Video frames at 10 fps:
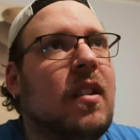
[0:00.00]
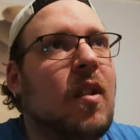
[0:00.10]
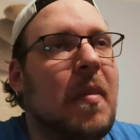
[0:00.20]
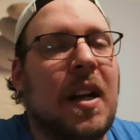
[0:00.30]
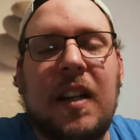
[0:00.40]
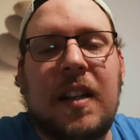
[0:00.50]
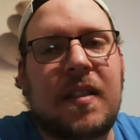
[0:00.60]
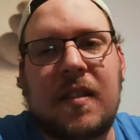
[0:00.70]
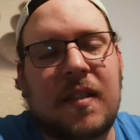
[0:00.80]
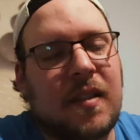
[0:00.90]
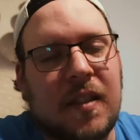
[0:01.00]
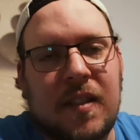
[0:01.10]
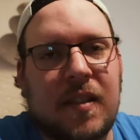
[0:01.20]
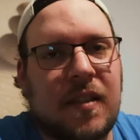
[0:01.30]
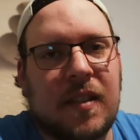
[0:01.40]
nochmal, ist es
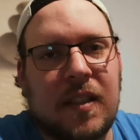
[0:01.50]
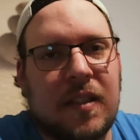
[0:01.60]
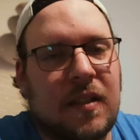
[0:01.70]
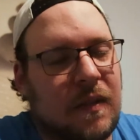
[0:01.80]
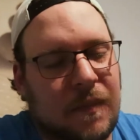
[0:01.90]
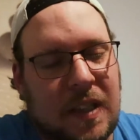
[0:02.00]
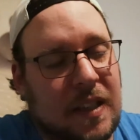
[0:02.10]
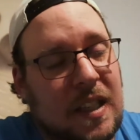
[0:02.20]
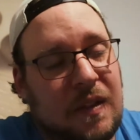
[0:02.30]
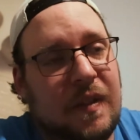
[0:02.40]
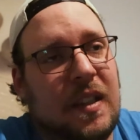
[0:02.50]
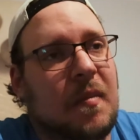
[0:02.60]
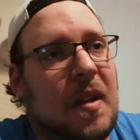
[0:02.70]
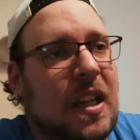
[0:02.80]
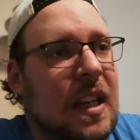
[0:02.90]
ist ich finde
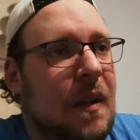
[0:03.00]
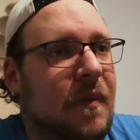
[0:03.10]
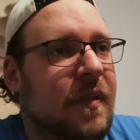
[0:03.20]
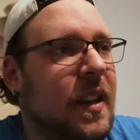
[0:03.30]
immer einen Krampf,